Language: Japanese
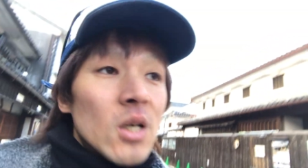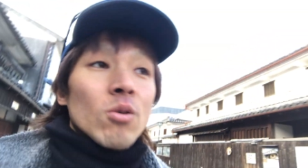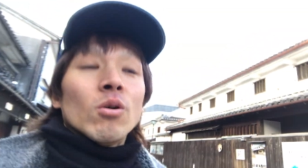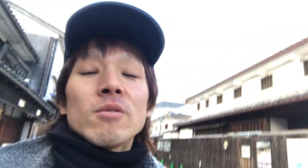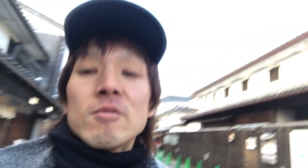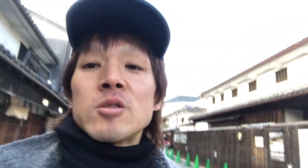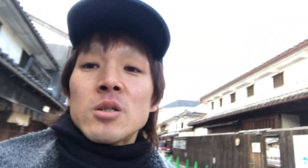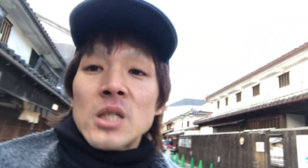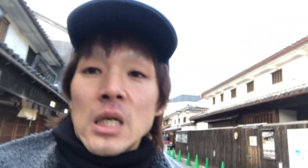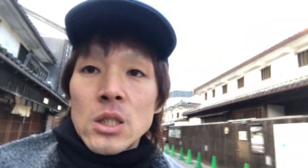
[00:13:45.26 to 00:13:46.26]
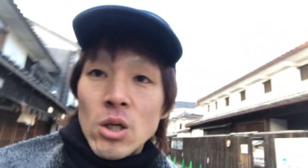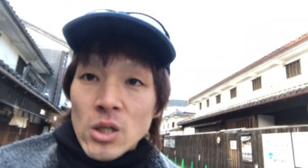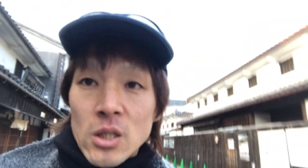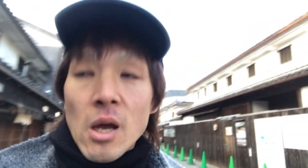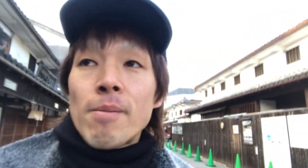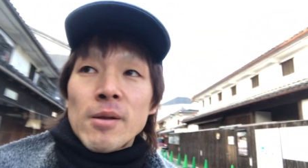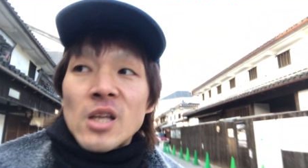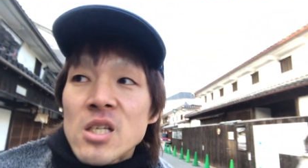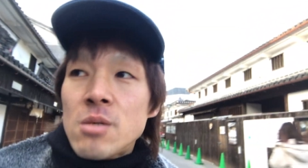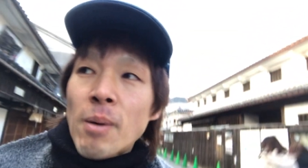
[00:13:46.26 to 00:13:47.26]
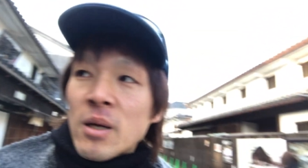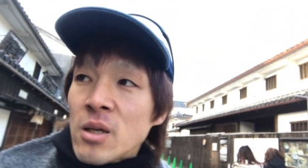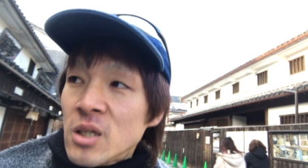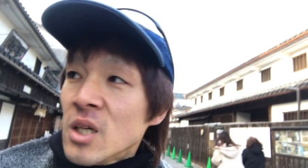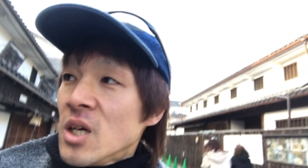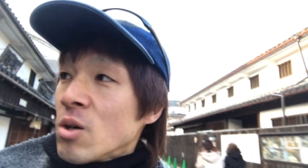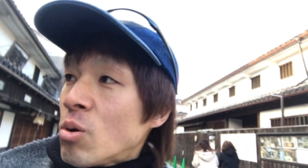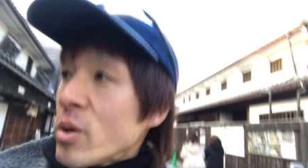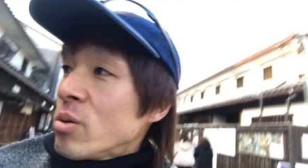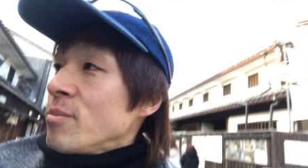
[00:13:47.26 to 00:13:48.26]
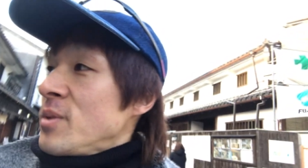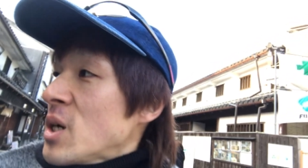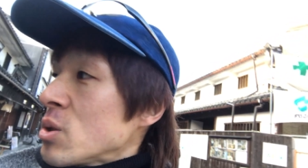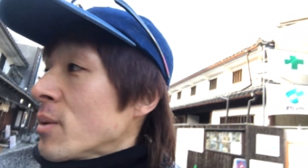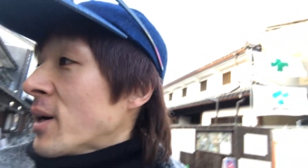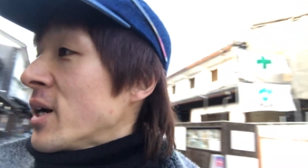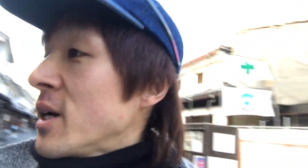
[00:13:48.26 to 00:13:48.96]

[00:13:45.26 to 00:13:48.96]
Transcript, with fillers: 克服するそうやっぱ電池パックこれを見直せば